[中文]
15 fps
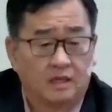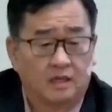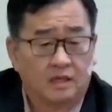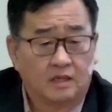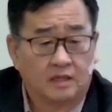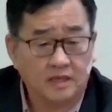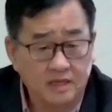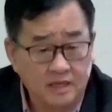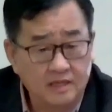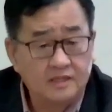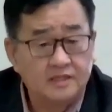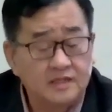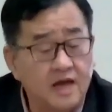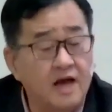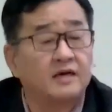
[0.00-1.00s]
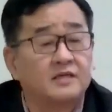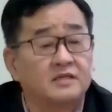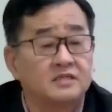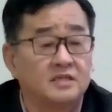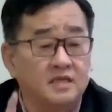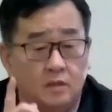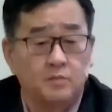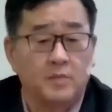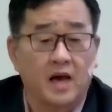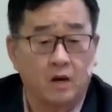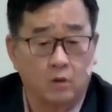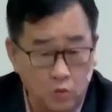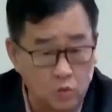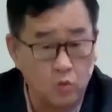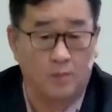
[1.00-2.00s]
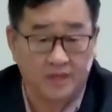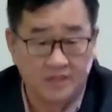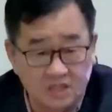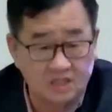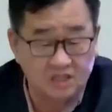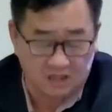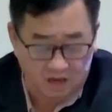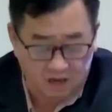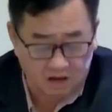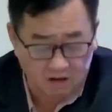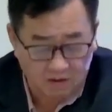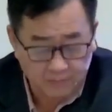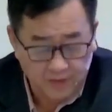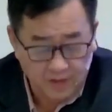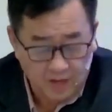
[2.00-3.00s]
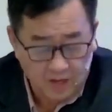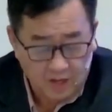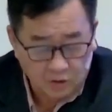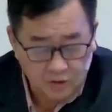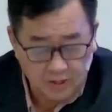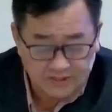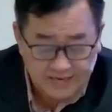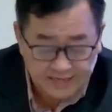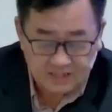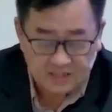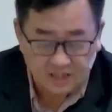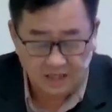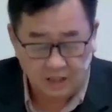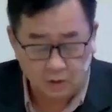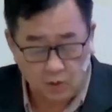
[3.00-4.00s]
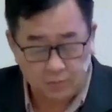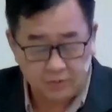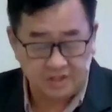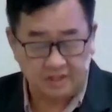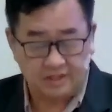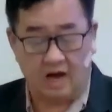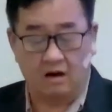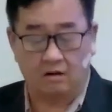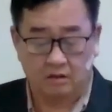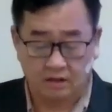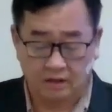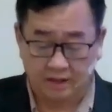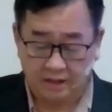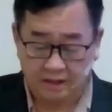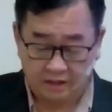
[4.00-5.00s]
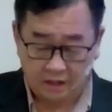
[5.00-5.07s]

你相信吗？问我们自己哈。所以在这里，我不知道你的